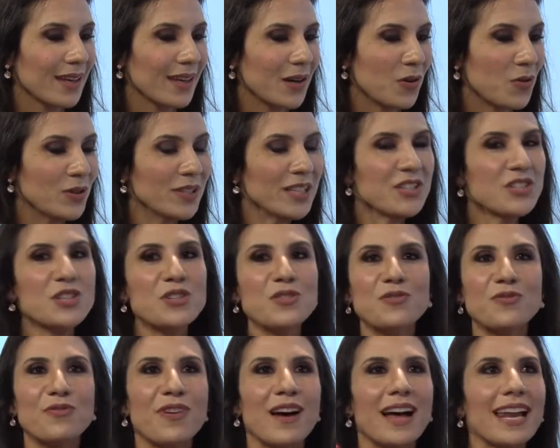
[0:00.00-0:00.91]
quando a
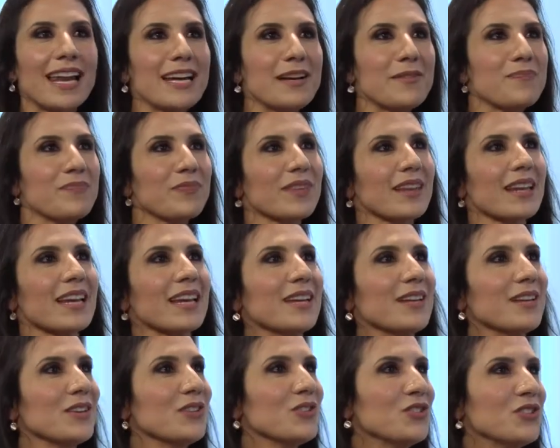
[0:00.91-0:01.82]
gente fala
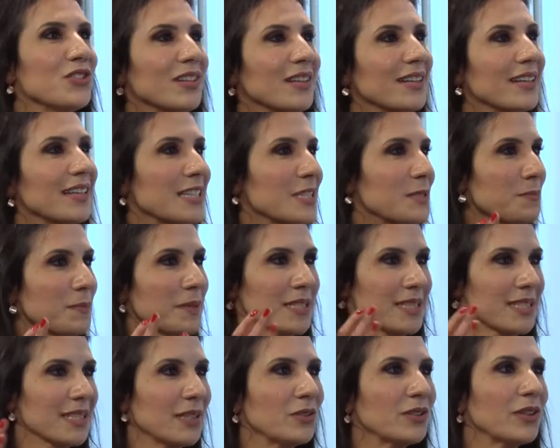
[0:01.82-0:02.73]
de
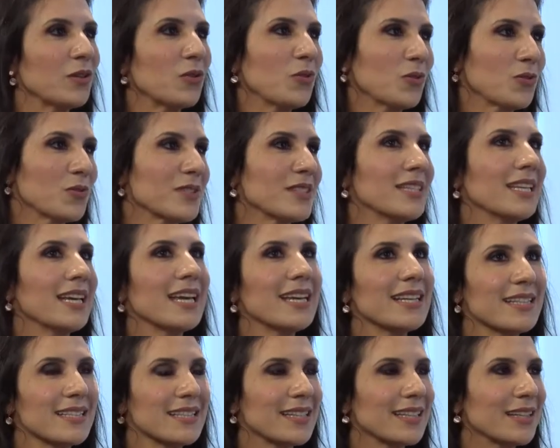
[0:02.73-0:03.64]
expansão da
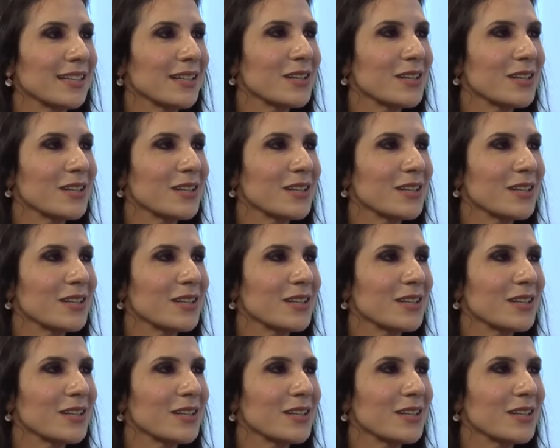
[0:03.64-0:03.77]
consciência,